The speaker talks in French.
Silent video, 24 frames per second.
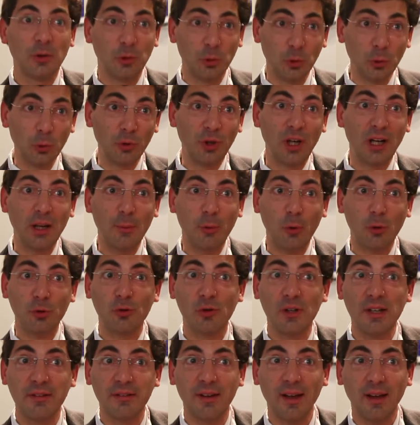Donc à l'approche
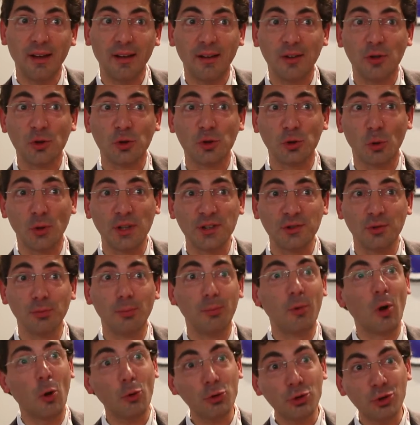de l'hiver, sur les
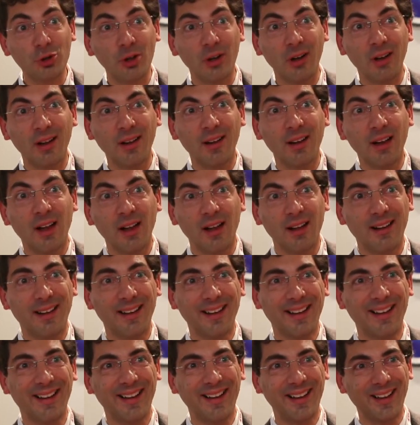zones blanches,
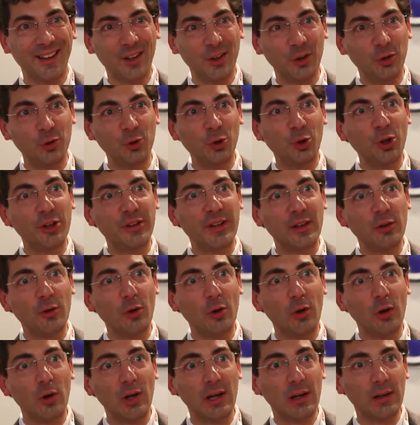euh, du côté de
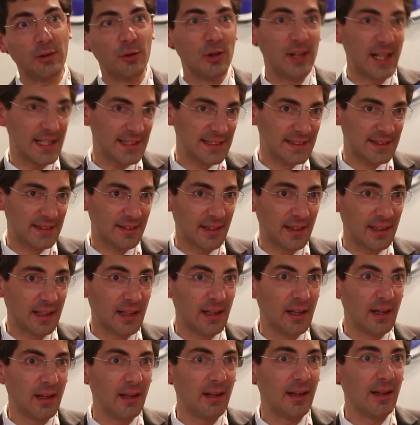l'Est
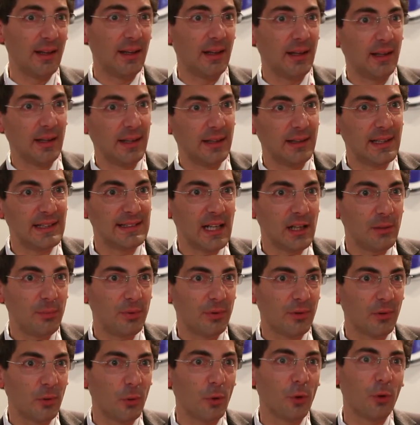euh, et des Alpes.
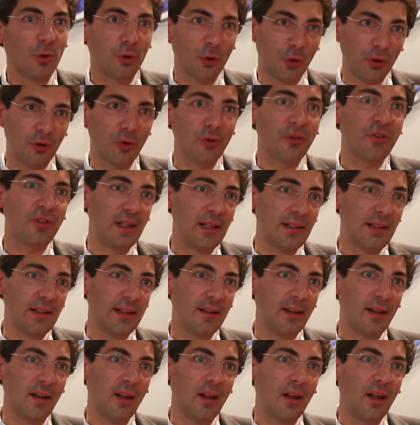On recrute en
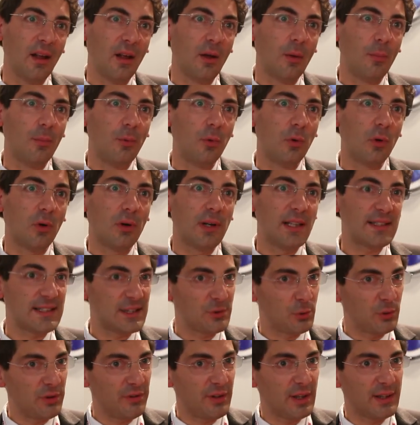CDD pour la
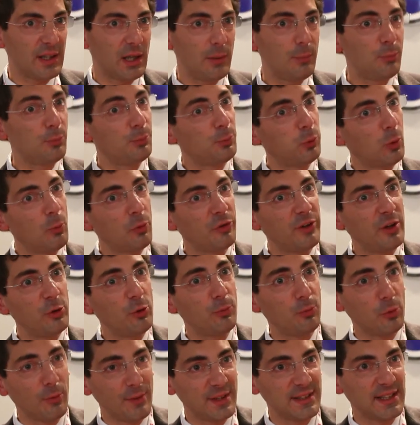saison hivernale pour monter
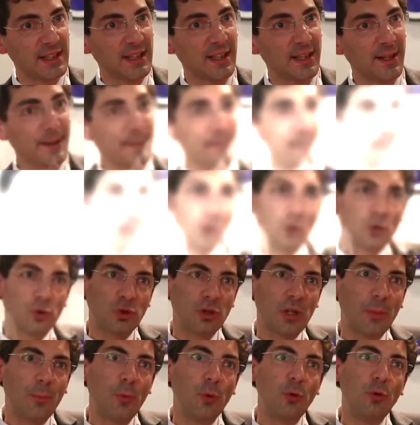du pneumatique.
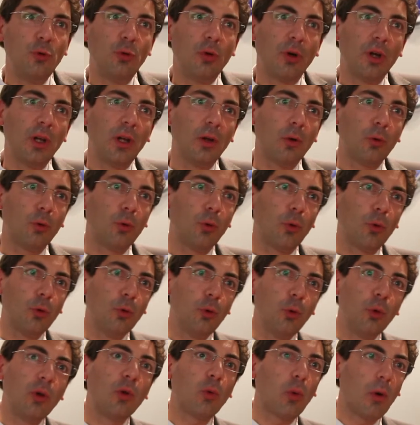Ça peut durer entre
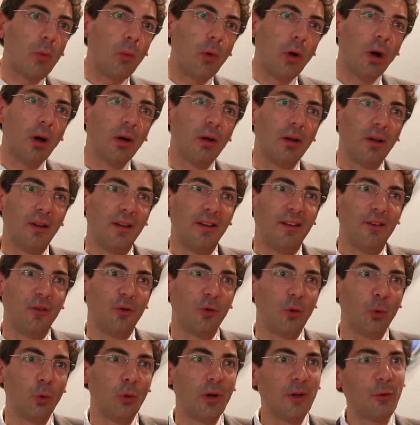2 et 3 mois
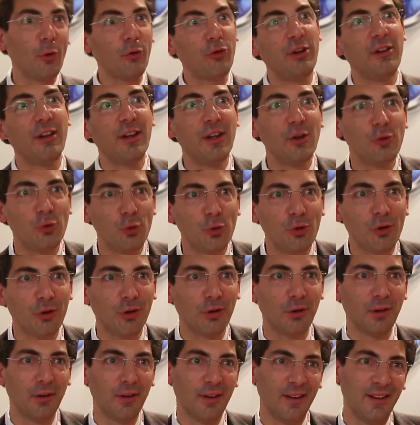selon l'intensité des chutes
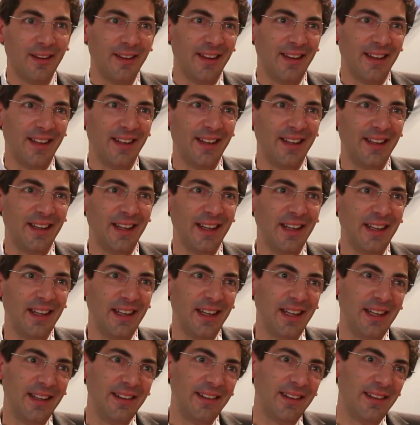euh,
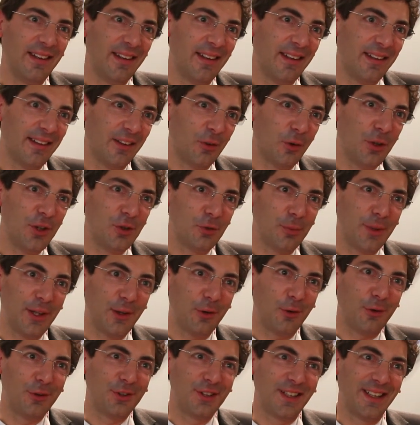et, des conditions
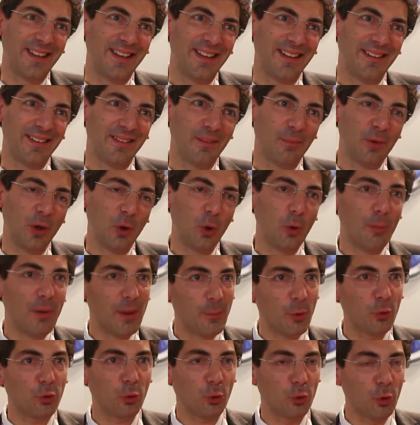météorologiques,
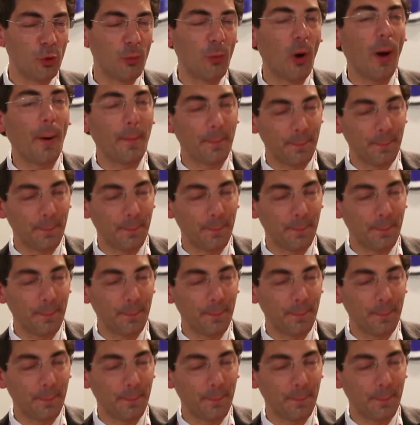globalement sur 2 deux mois.